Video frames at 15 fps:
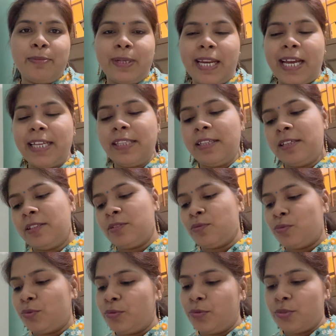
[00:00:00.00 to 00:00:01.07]
बनाए थे तो
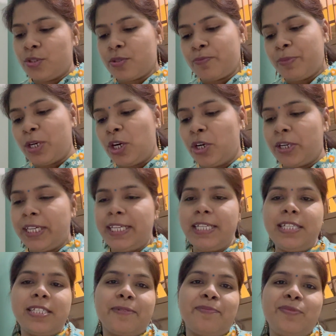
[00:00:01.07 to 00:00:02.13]
वो
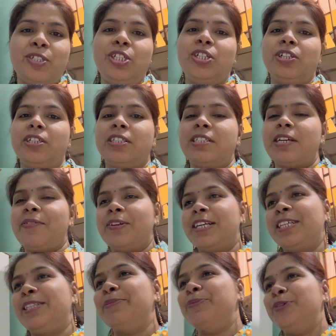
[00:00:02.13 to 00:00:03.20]
पकौड़ी सब्जी और चावल
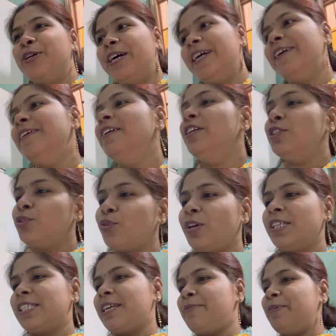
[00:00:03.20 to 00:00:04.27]
ख़त्म हो गए थोड़ा
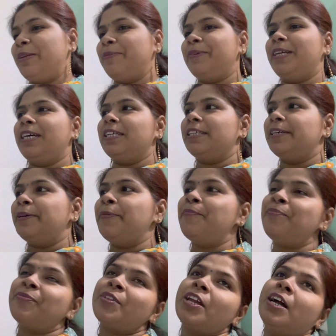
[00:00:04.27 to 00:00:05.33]
सा ही मैंने बनाया था
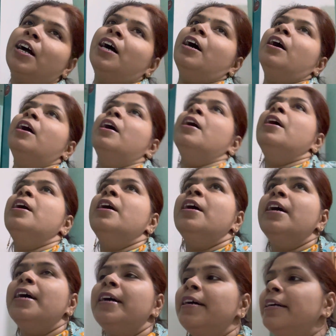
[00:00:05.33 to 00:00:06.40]

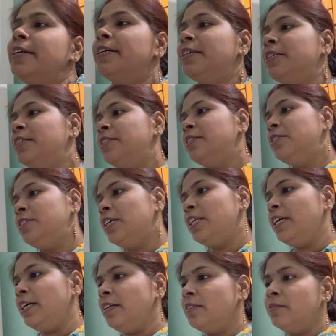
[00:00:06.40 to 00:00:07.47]
हाँ
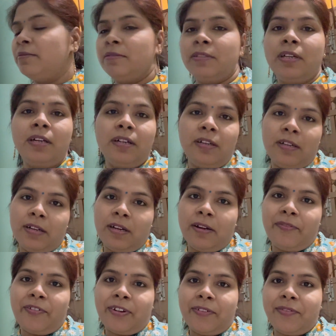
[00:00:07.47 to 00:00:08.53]
चलिए अब
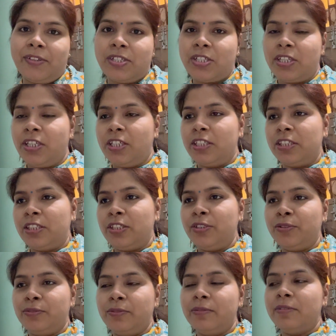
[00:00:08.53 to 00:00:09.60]
फटाफट से निकलती
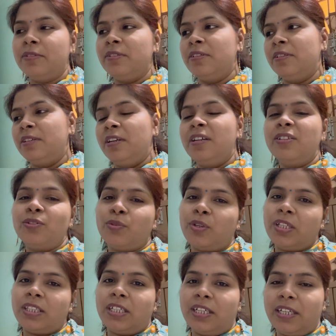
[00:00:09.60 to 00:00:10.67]
हूँ थोड़ा
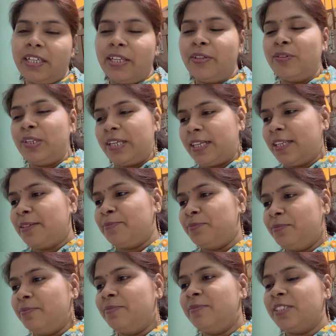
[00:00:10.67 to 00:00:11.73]
थक गई हूँ लेकिन अब
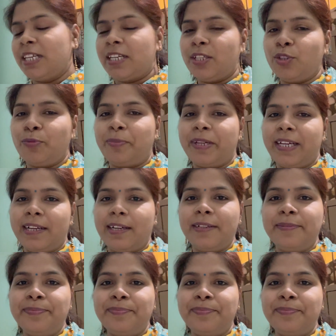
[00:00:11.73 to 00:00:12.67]
जाना तो पड़ेगा